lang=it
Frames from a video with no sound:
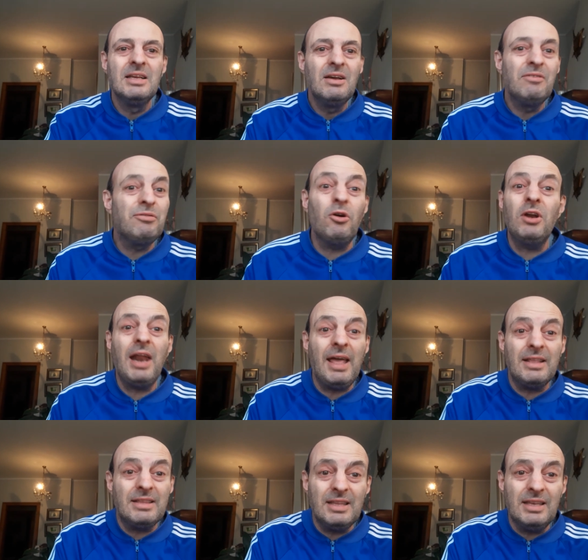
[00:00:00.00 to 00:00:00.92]

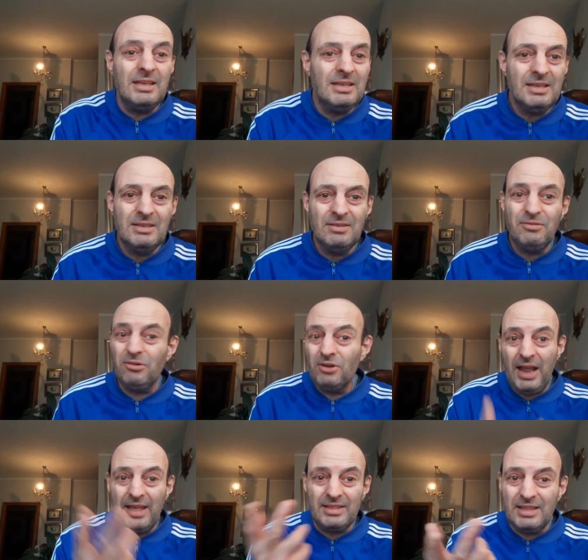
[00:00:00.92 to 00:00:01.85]
folletti,
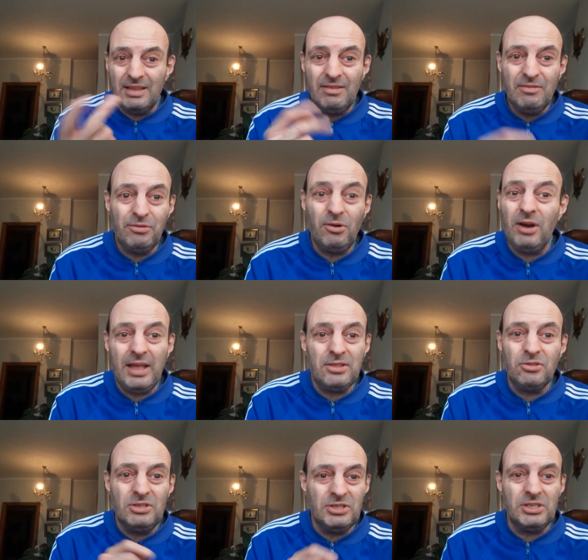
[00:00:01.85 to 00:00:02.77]
folletti,
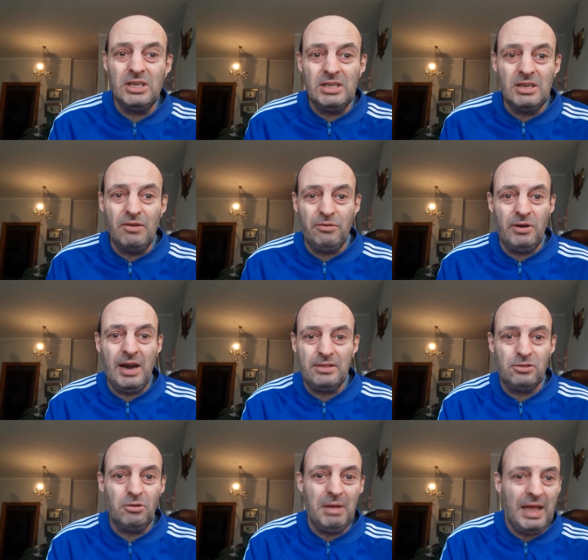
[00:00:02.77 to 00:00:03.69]
folletto Insigne,
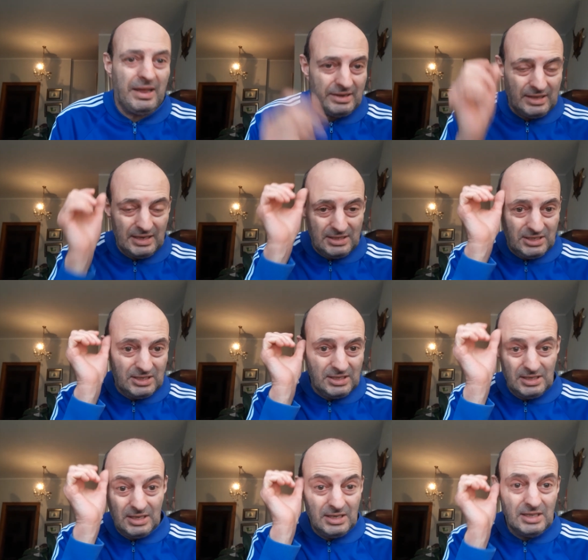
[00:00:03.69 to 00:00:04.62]
folletto Mertens,